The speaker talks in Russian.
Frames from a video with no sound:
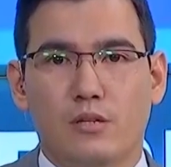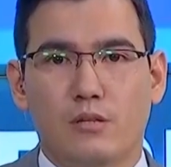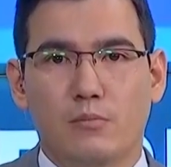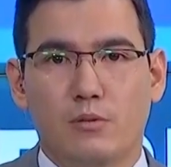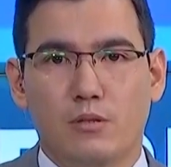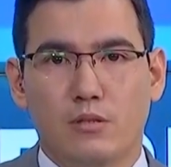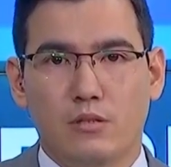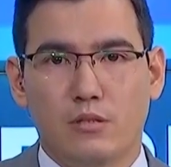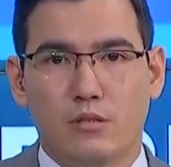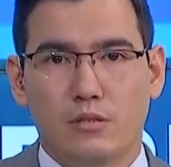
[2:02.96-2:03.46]

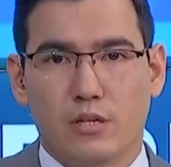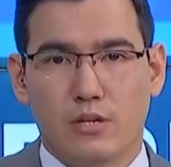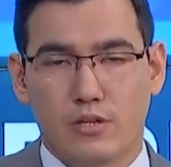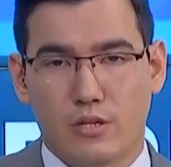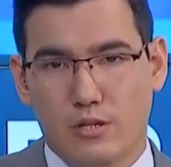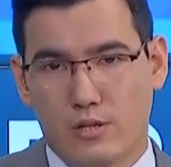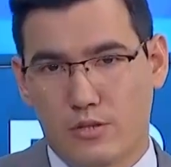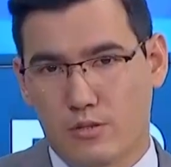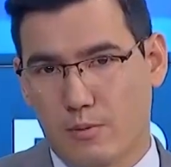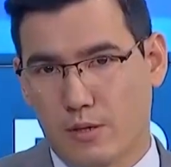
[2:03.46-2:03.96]
был наш
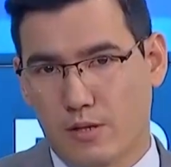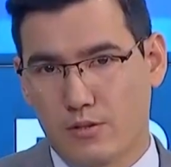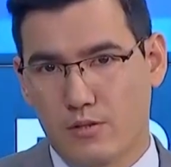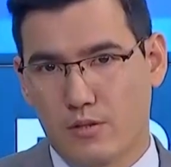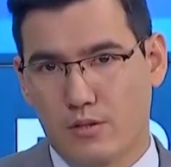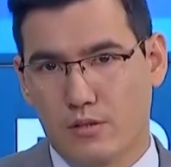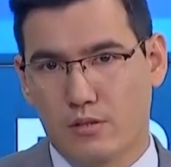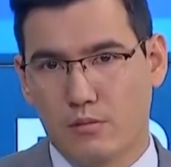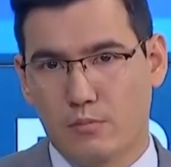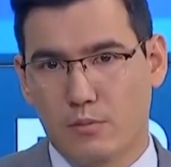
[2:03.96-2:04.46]

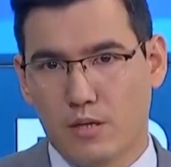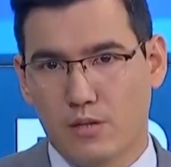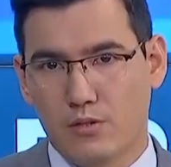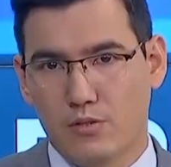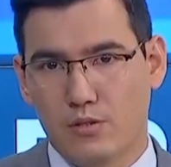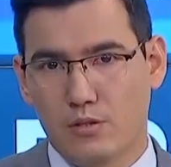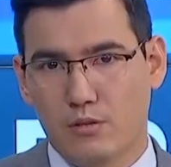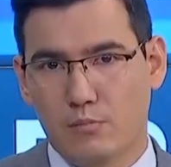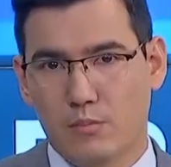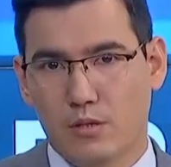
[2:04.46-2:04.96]
корреспондент Максим